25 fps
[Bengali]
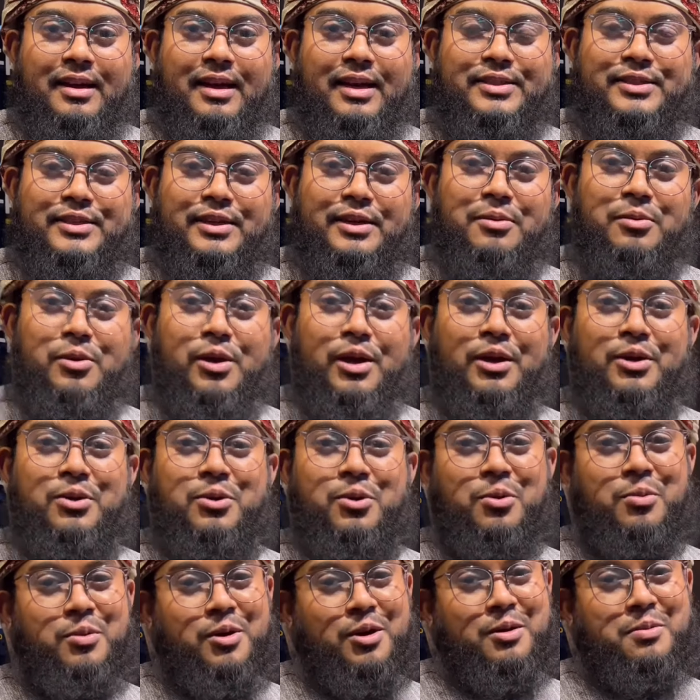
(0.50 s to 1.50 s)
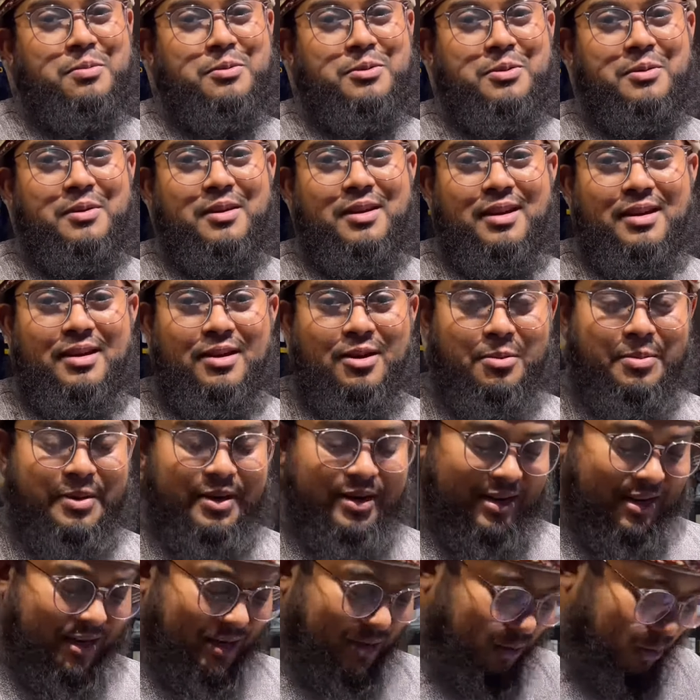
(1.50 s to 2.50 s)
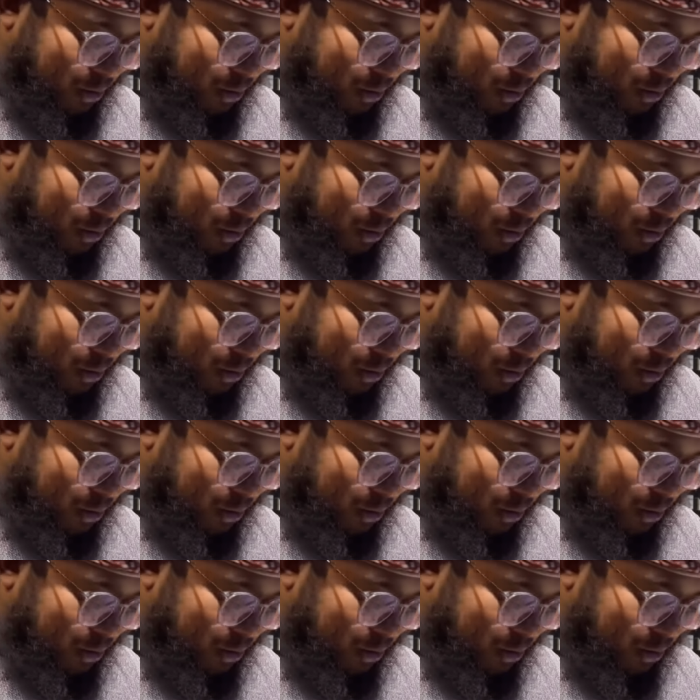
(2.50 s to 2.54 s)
আসসালামু আলাইকুম রহমতুল্লাহ আবরকাত